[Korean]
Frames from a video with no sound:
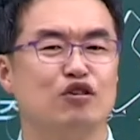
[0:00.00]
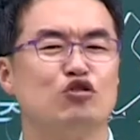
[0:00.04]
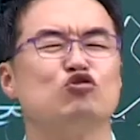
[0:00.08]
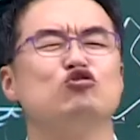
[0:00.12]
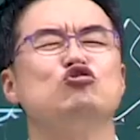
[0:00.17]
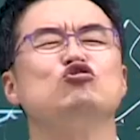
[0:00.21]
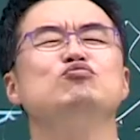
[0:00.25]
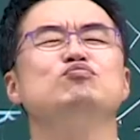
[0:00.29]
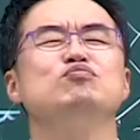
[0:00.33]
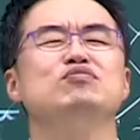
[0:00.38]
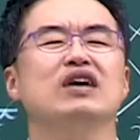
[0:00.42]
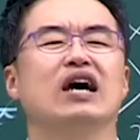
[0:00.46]

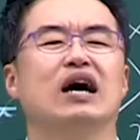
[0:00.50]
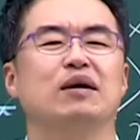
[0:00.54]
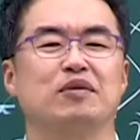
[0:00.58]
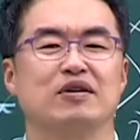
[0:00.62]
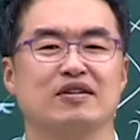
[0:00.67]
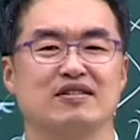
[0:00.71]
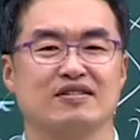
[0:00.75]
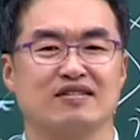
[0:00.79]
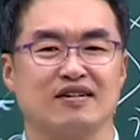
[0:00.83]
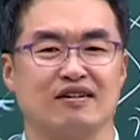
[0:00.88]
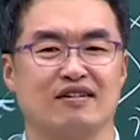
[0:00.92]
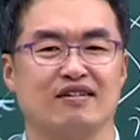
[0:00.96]

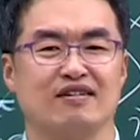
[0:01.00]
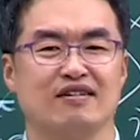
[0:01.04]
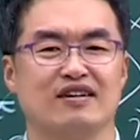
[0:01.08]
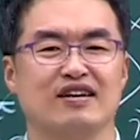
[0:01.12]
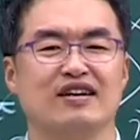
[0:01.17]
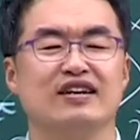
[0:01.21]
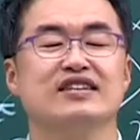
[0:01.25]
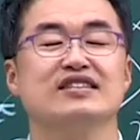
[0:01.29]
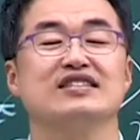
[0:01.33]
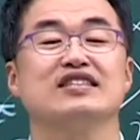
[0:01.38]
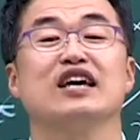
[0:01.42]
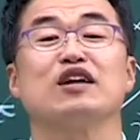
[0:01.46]
준비하면서
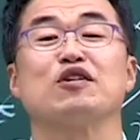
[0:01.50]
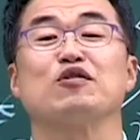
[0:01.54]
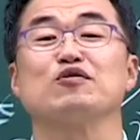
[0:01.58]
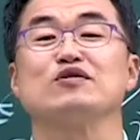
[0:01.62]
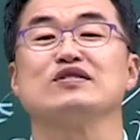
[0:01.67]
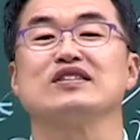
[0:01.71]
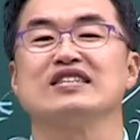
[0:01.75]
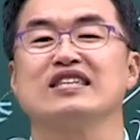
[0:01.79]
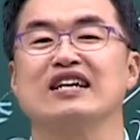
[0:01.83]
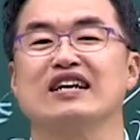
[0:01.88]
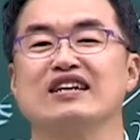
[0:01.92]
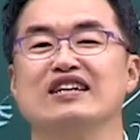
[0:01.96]
새로운
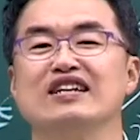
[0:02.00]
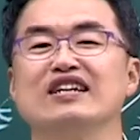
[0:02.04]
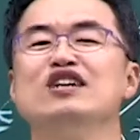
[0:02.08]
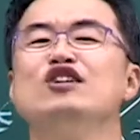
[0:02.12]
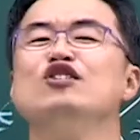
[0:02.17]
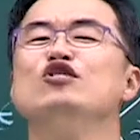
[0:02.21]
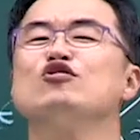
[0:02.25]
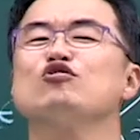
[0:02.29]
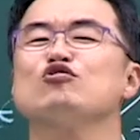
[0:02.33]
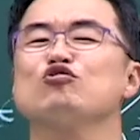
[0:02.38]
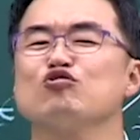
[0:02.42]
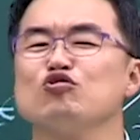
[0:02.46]
세상을
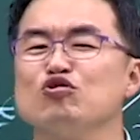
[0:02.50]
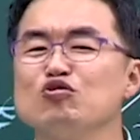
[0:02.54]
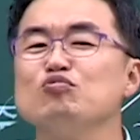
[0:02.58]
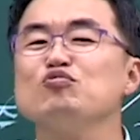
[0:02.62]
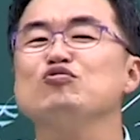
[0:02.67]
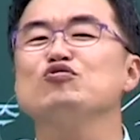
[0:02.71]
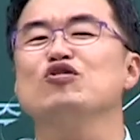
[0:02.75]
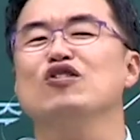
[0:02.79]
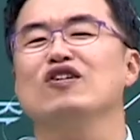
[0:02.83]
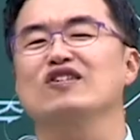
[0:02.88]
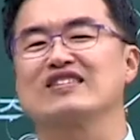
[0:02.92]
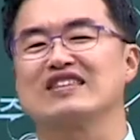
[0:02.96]

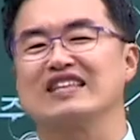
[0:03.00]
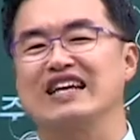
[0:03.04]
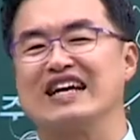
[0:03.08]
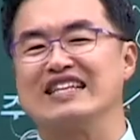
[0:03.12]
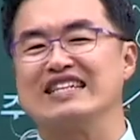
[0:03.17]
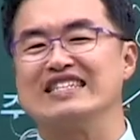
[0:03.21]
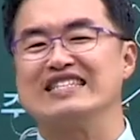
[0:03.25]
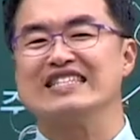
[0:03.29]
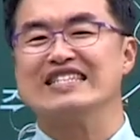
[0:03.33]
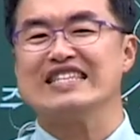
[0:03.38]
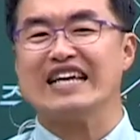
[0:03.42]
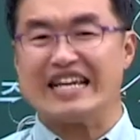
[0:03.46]

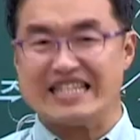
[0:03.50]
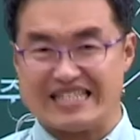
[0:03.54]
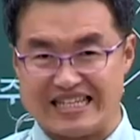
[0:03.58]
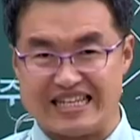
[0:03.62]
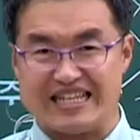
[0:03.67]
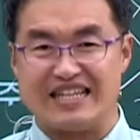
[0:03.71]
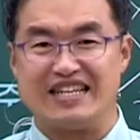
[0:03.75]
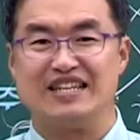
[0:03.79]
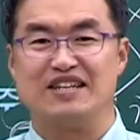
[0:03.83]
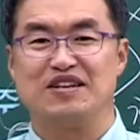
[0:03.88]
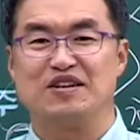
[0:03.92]
꿈꾸었다는 사실.